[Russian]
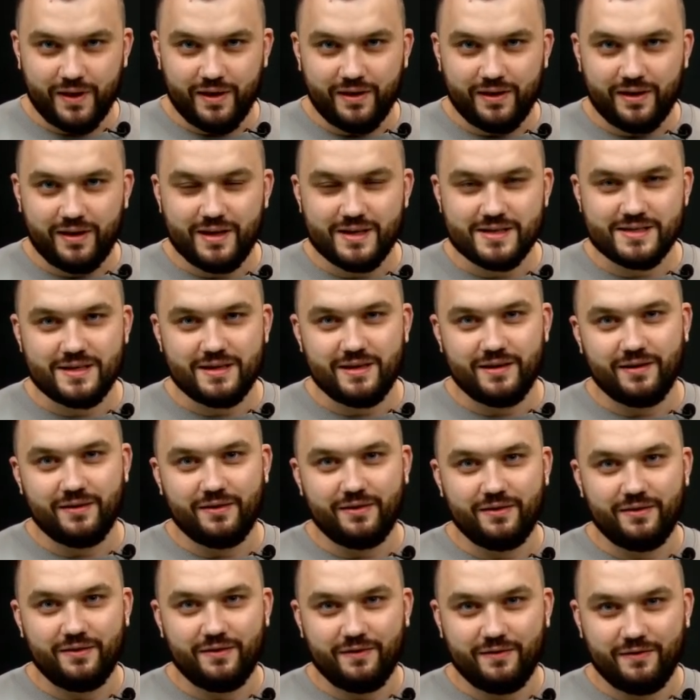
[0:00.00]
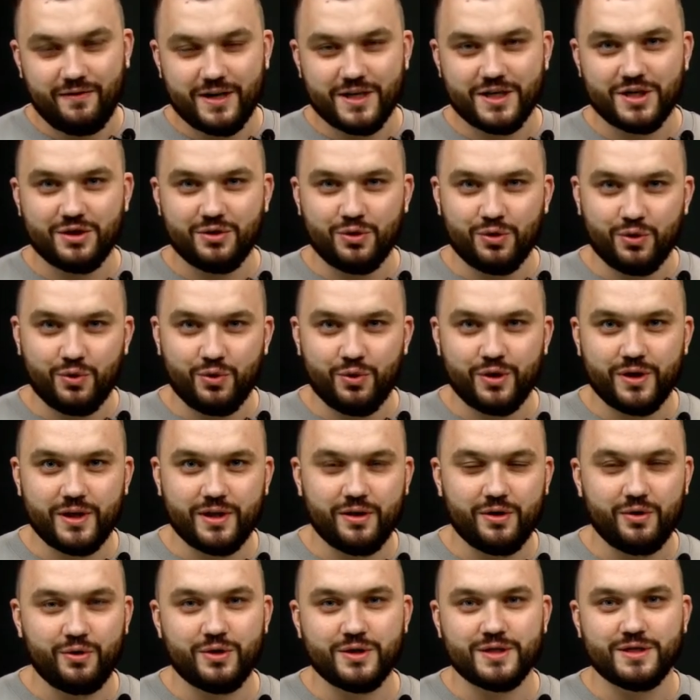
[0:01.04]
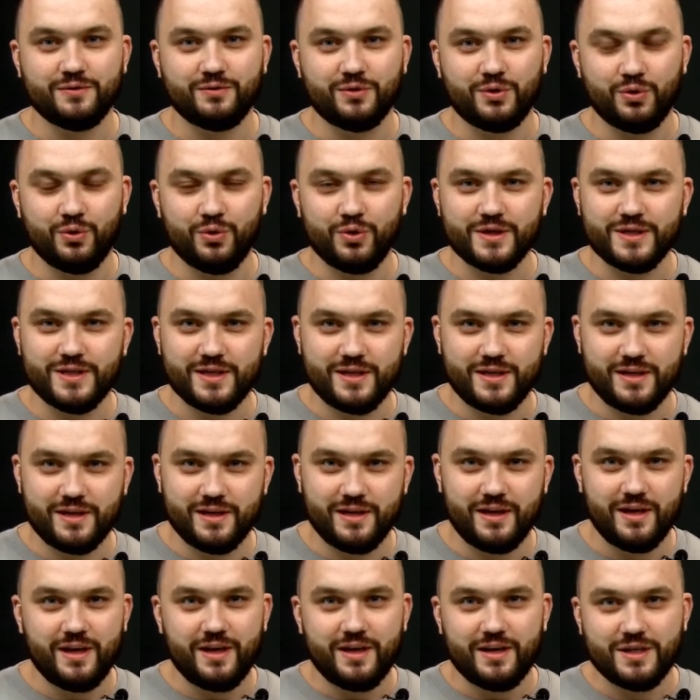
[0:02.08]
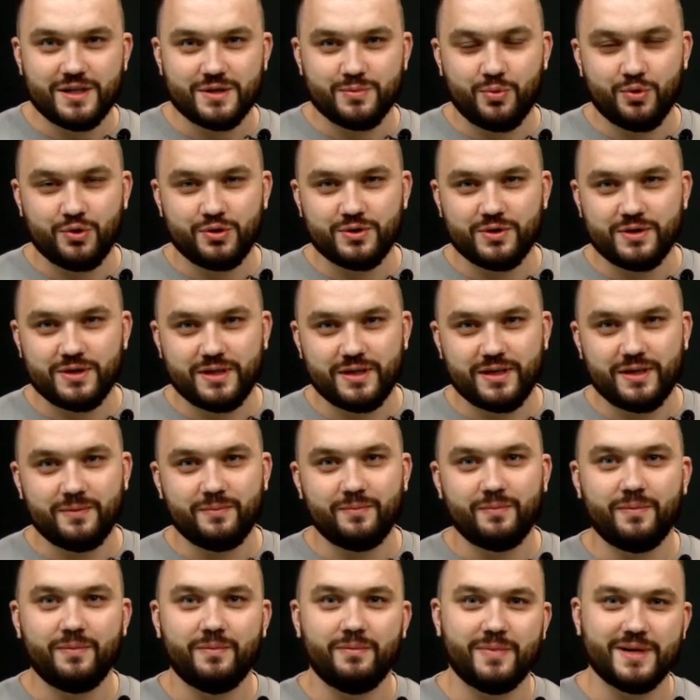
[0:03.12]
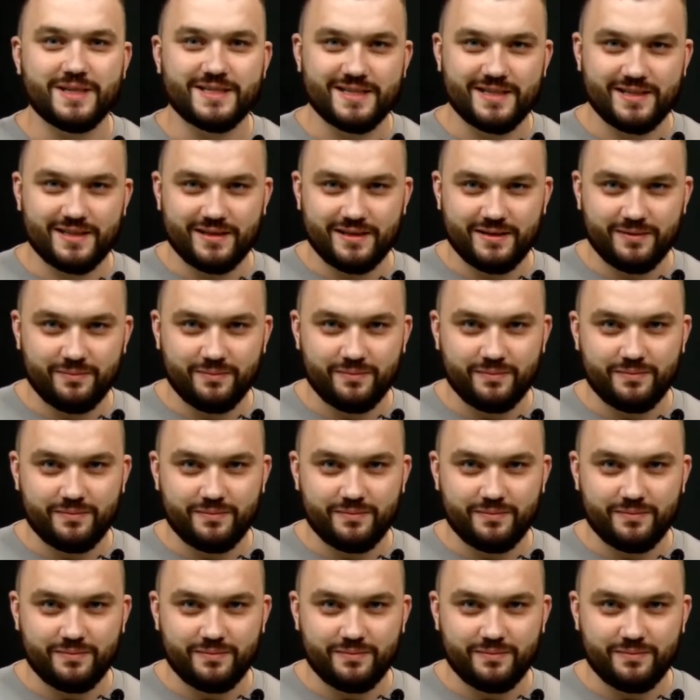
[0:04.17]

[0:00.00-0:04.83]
Если ваши Тон-коины находятся в другой сети, используйте мосты